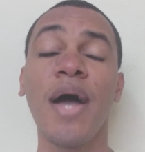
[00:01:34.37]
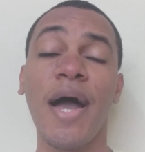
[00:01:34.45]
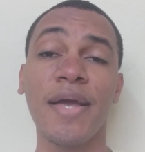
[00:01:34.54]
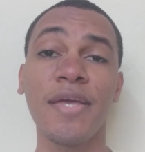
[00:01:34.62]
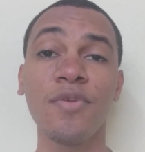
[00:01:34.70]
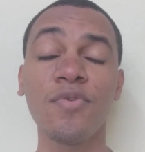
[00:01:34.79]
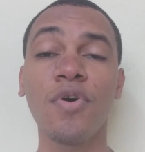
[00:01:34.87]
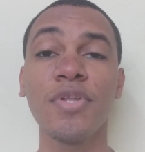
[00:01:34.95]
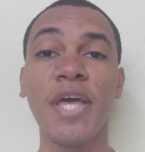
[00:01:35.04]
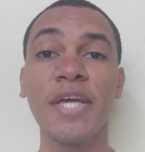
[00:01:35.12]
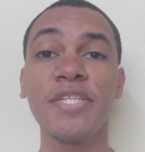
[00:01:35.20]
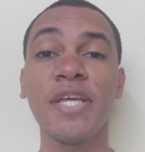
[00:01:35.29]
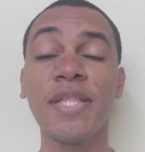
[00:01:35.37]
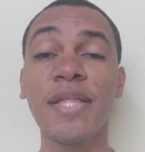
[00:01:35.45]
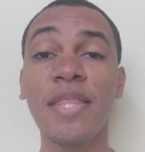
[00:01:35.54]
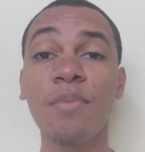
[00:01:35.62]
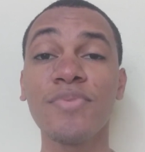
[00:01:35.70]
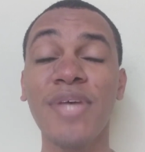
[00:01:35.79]
Aqui no Nordeste ainda
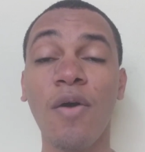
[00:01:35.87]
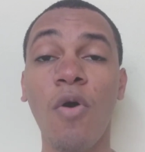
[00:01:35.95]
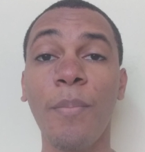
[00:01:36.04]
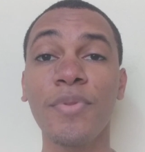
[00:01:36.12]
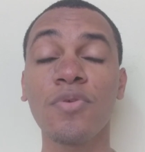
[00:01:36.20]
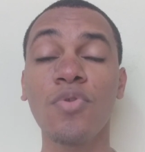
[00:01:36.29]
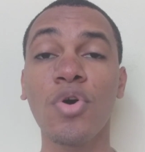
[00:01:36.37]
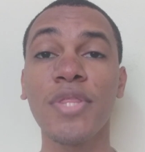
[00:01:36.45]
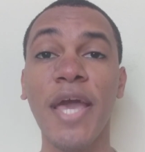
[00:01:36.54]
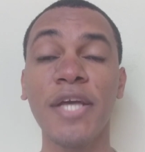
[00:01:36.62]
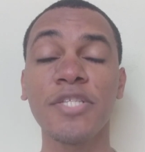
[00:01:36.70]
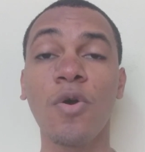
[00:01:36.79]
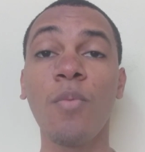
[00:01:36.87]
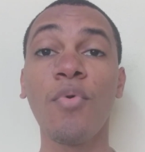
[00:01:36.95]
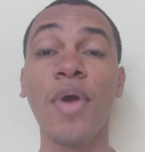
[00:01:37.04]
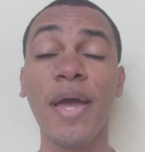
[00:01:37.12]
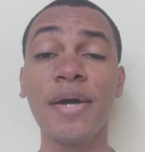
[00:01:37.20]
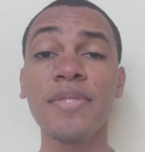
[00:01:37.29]
temos a Copa do Nordeste como
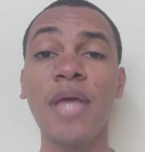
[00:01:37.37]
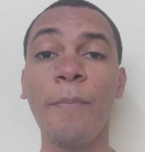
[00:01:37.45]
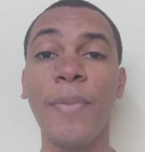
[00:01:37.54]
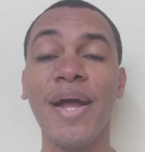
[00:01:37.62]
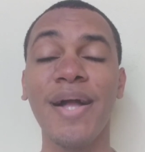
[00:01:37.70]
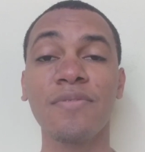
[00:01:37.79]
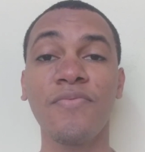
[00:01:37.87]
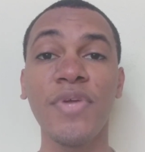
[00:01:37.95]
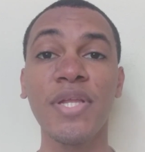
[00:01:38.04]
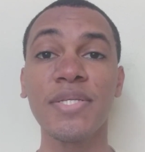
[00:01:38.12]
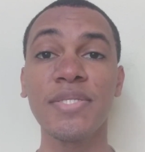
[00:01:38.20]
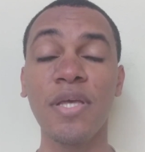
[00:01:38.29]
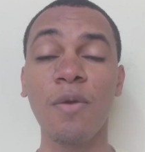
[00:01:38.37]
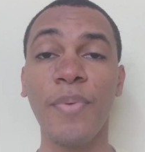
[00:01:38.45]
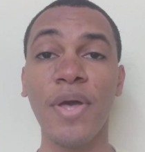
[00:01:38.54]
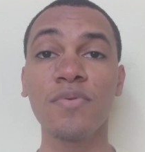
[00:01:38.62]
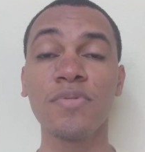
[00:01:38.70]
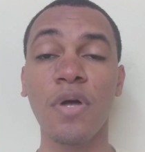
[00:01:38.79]
um grande aparato financeiro
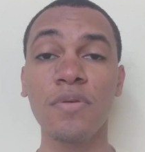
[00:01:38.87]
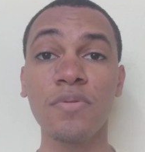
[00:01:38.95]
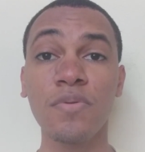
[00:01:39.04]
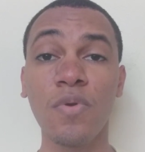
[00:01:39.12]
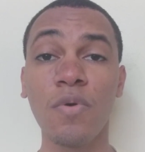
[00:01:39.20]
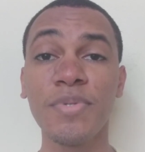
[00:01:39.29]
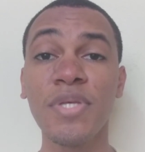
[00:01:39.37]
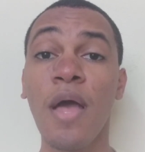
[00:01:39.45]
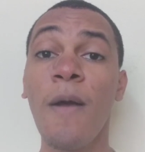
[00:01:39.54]
para os nossos clubes,